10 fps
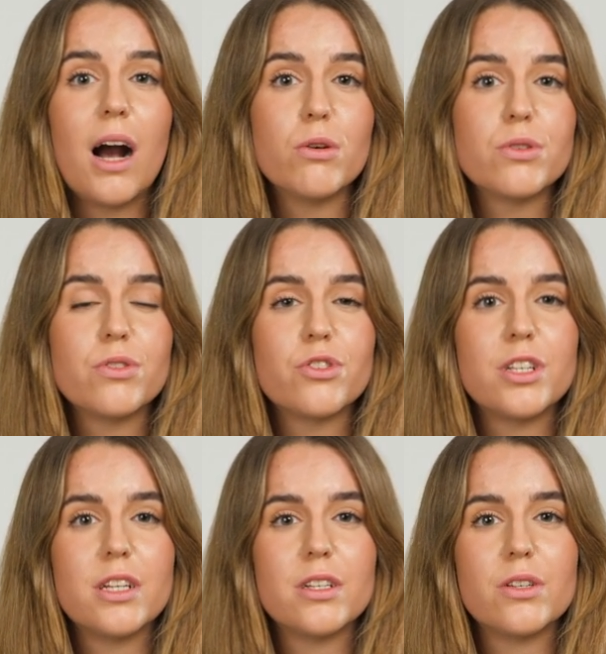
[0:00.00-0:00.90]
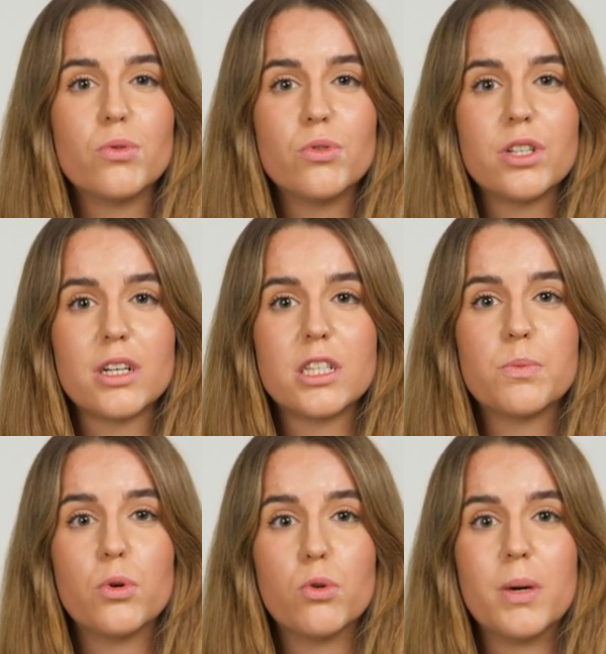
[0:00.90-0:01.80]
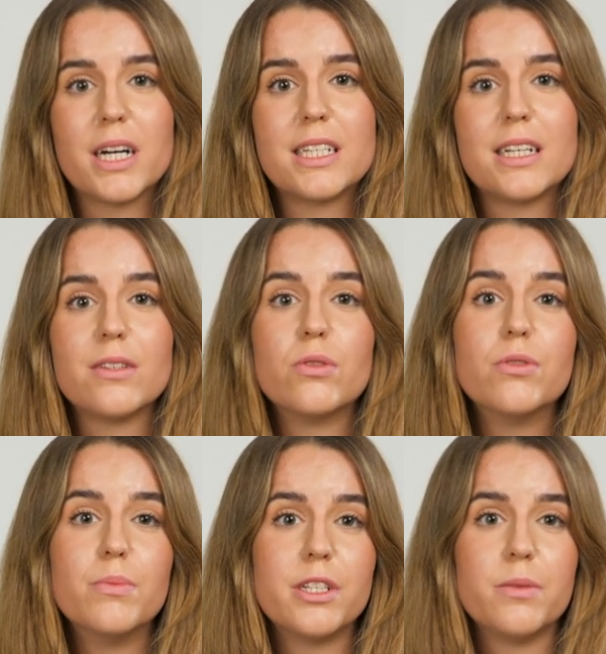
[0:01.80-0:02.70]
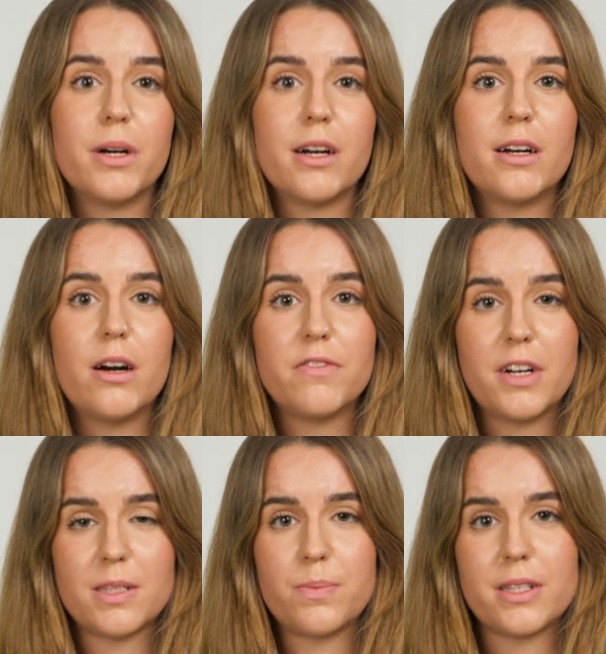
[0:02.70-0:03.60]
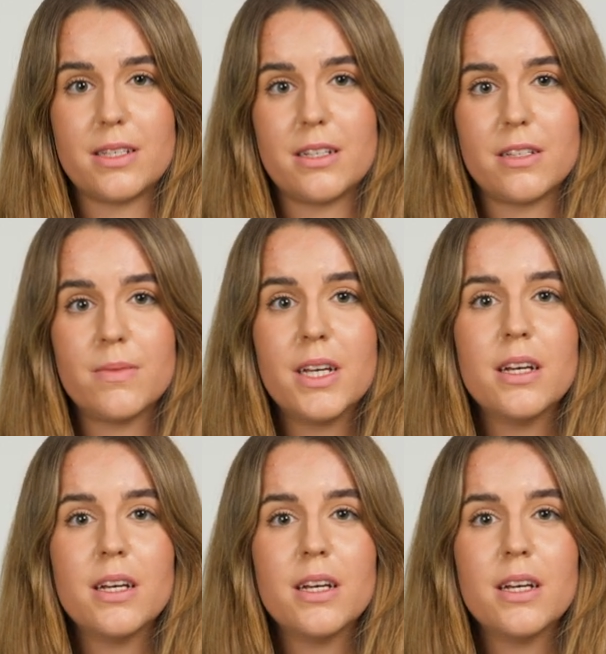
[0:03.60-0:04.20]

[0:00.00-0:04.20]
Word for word: außenstehenden Unterrichtsbeobachtern unmittelbar erfassbar sind.